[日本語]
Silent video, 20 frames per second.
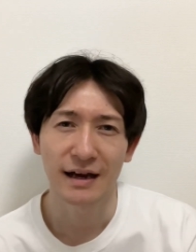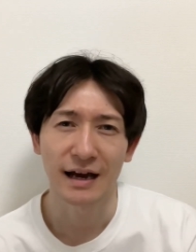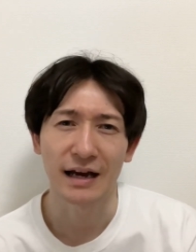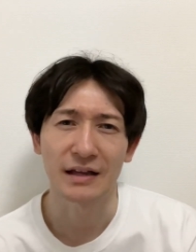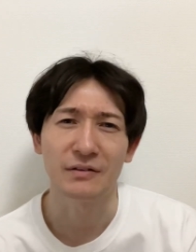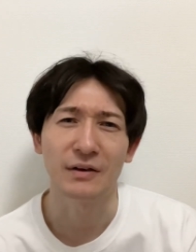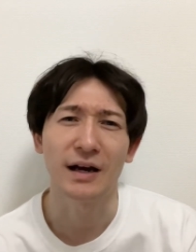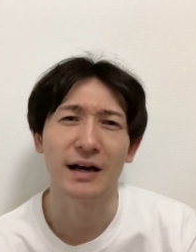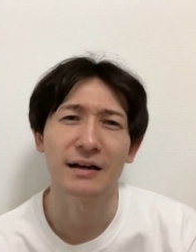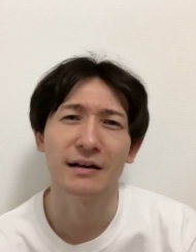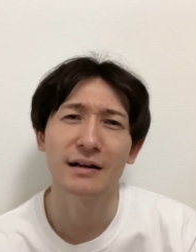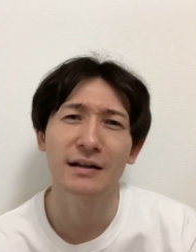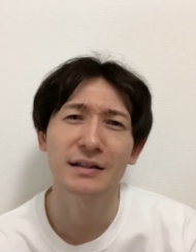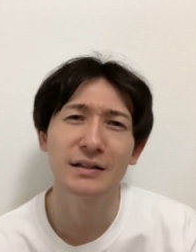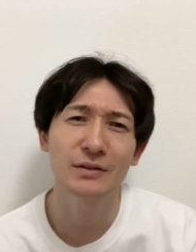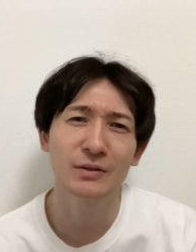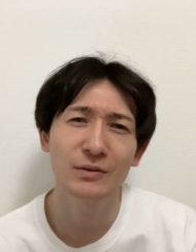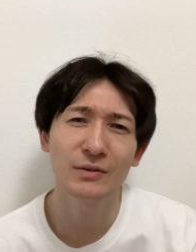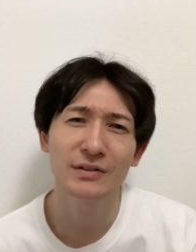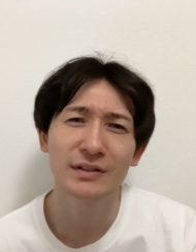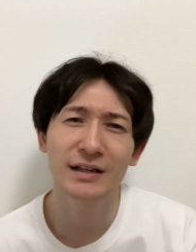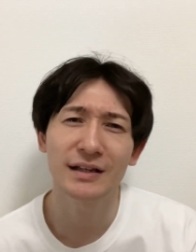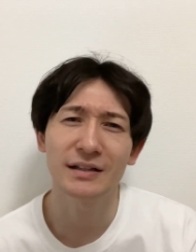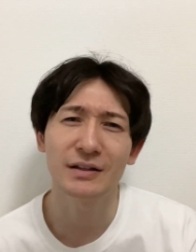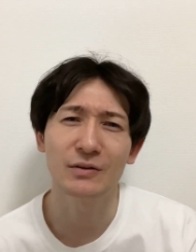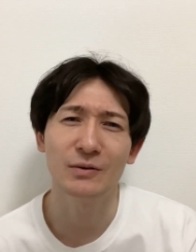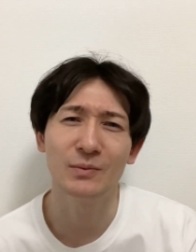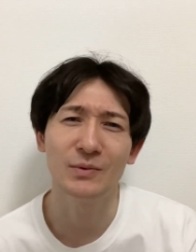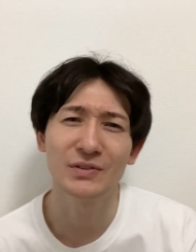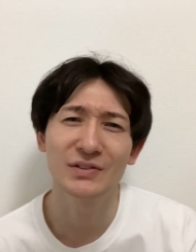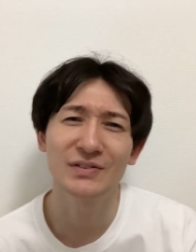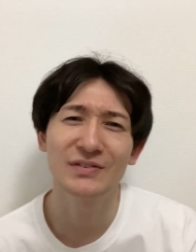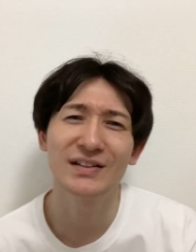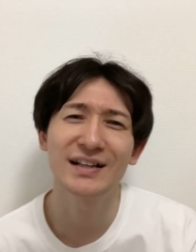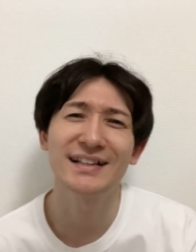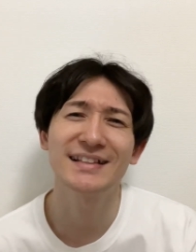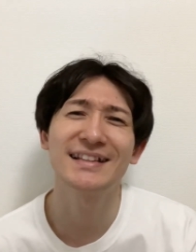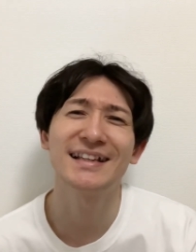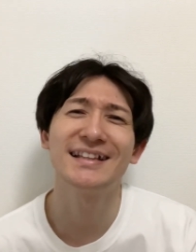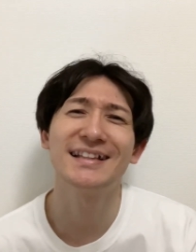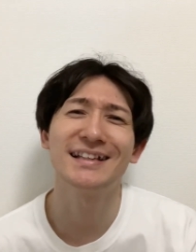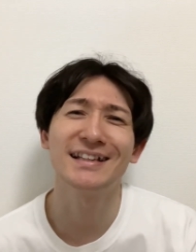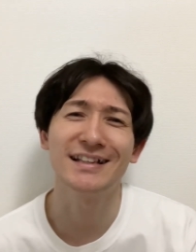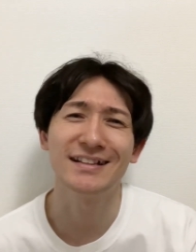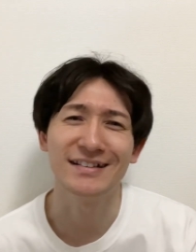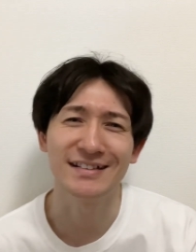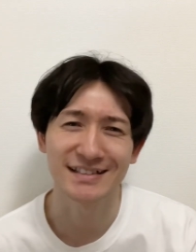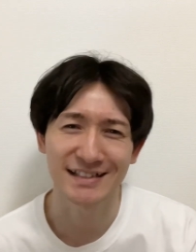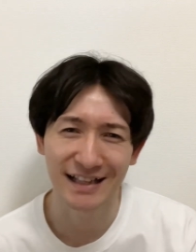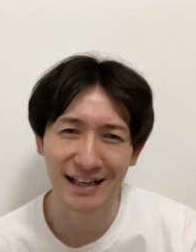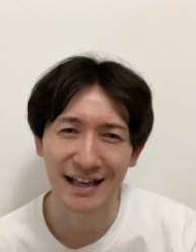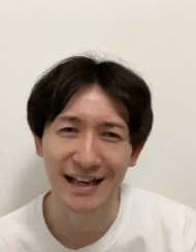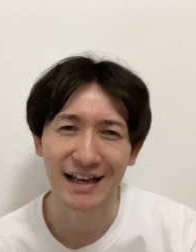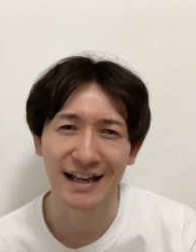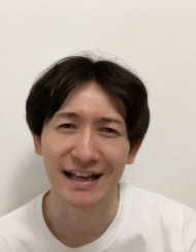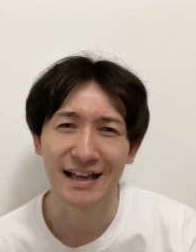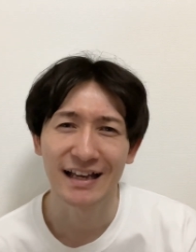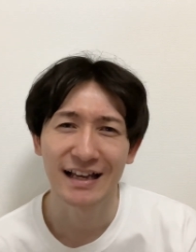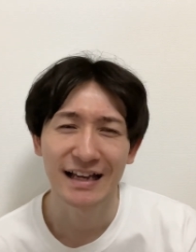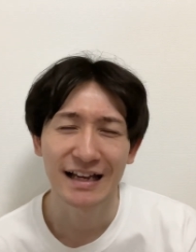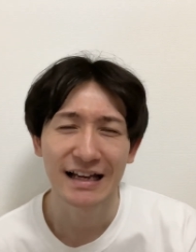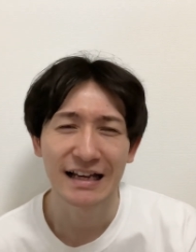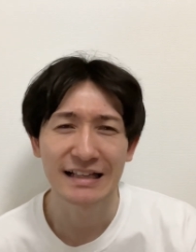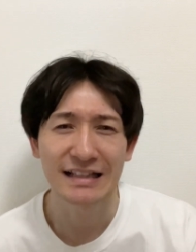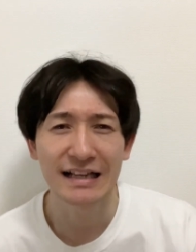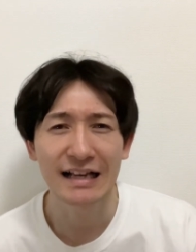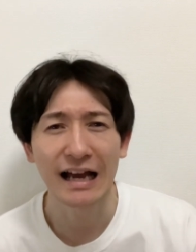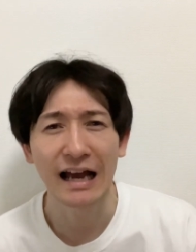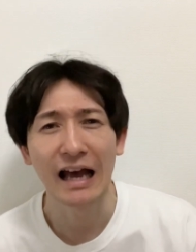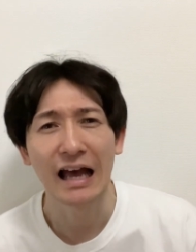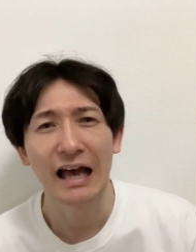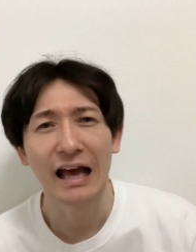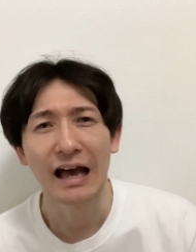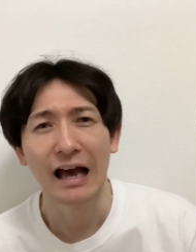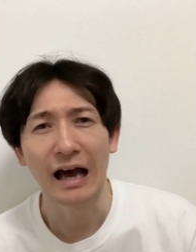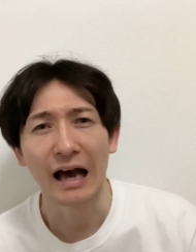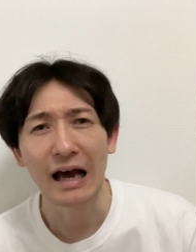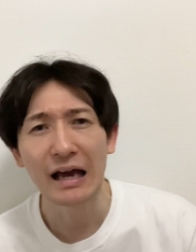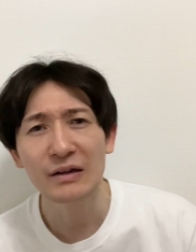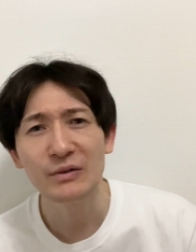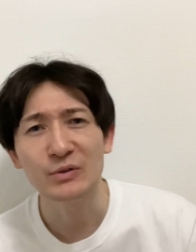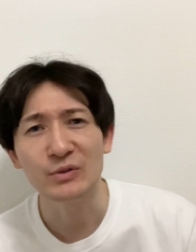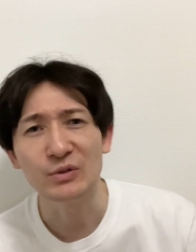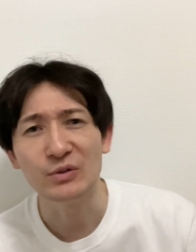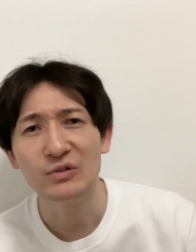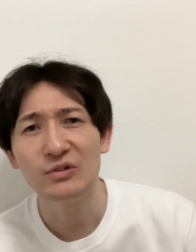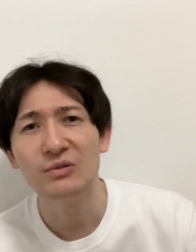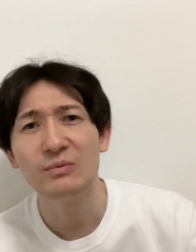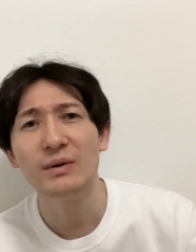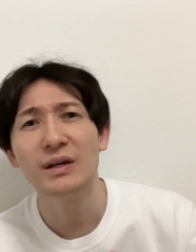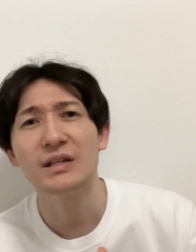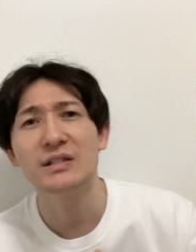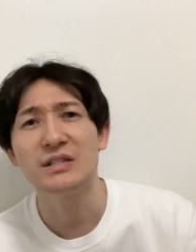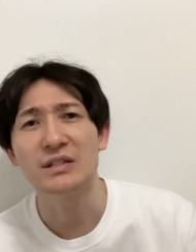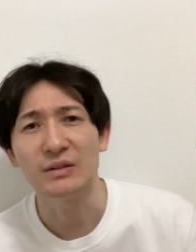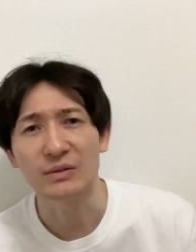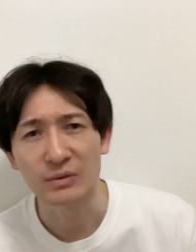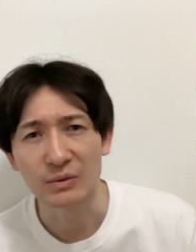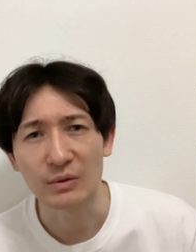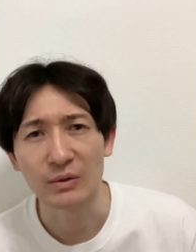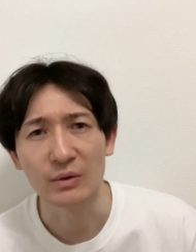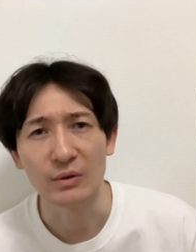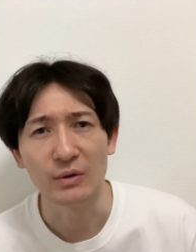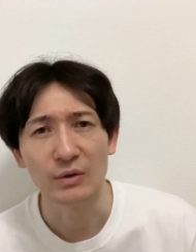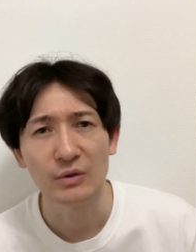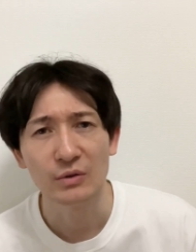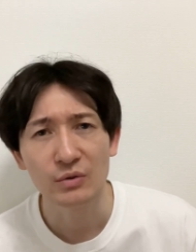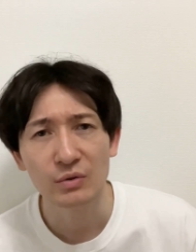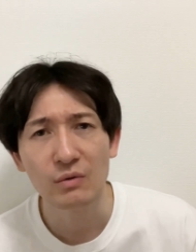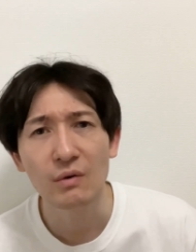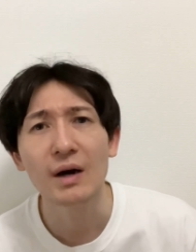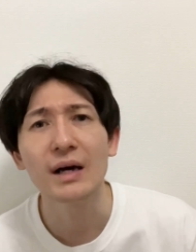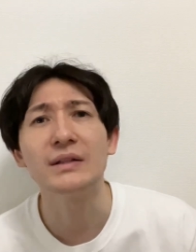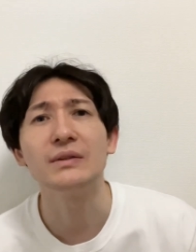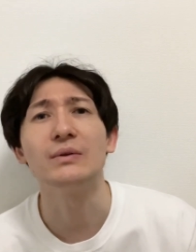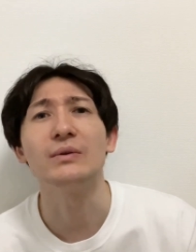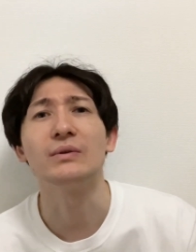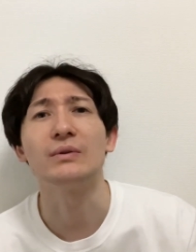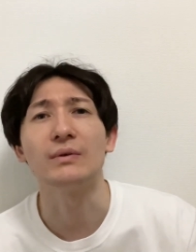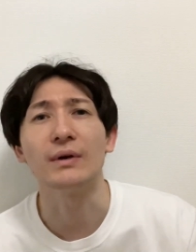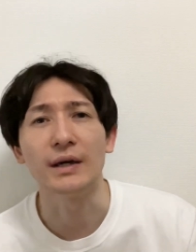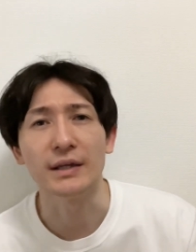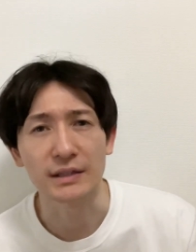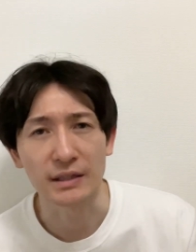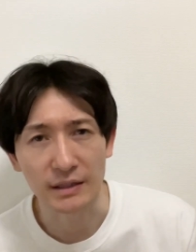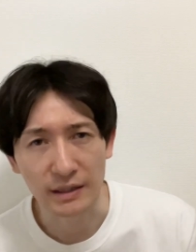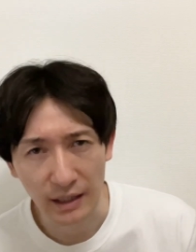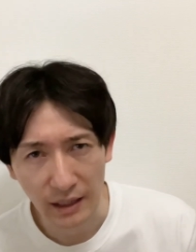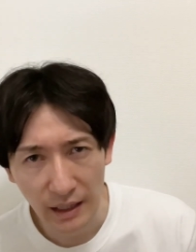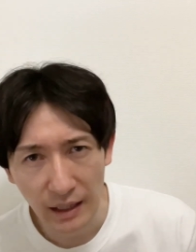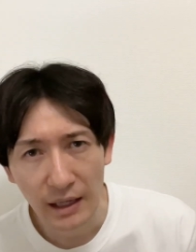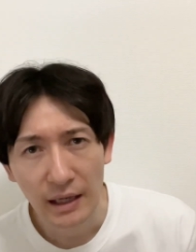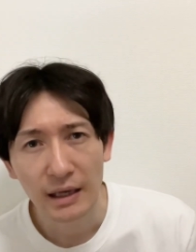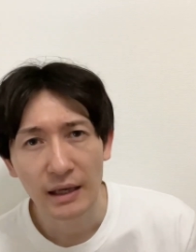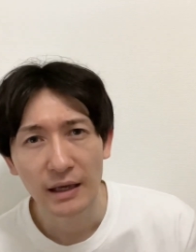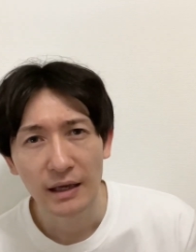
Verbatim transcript: あの、はがきコーナーで面白かったんだけどさ、なんか、ある有名人の不安の人がいてね。